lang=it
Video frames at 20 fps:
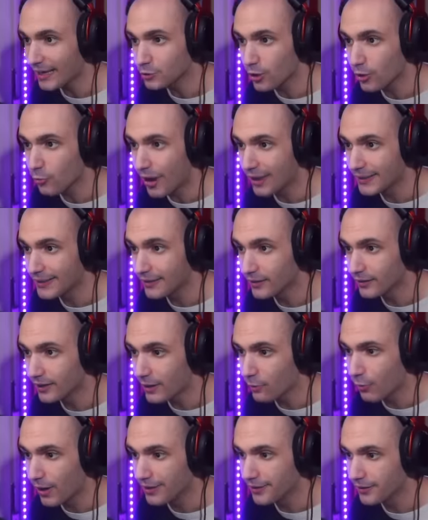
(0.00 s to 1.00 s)
l'altro. È one.
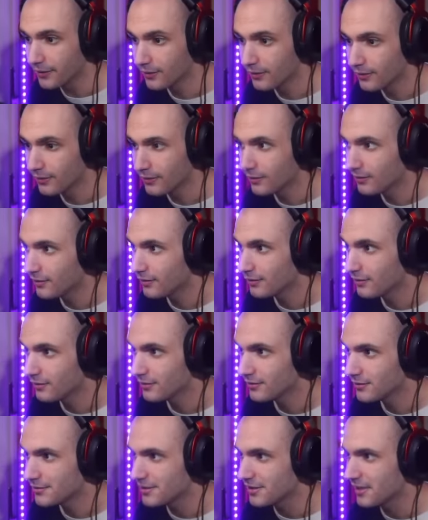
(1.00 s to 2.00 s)
È one.
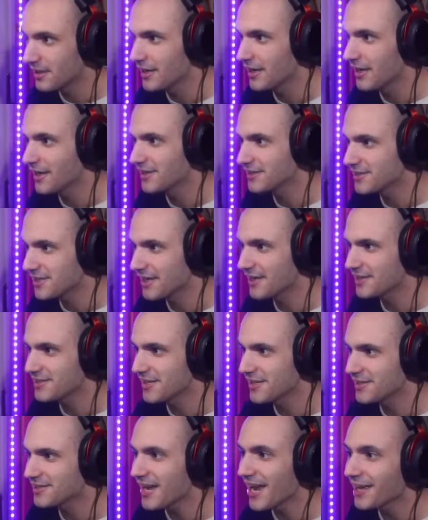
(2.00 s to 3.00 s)
Sì, sì,
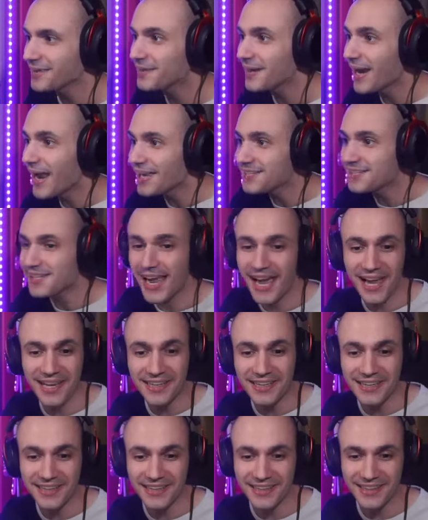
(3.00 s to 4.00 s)
sì. Sei a tre,
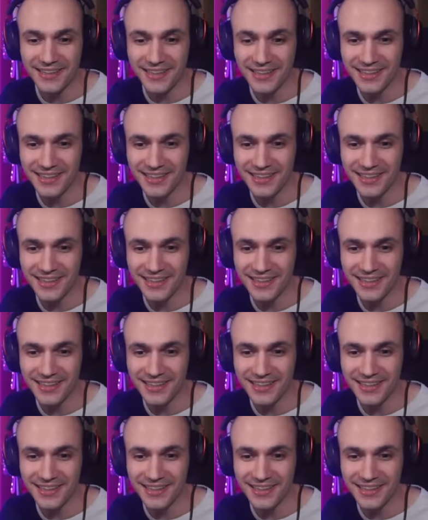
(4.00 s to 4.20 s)
sei.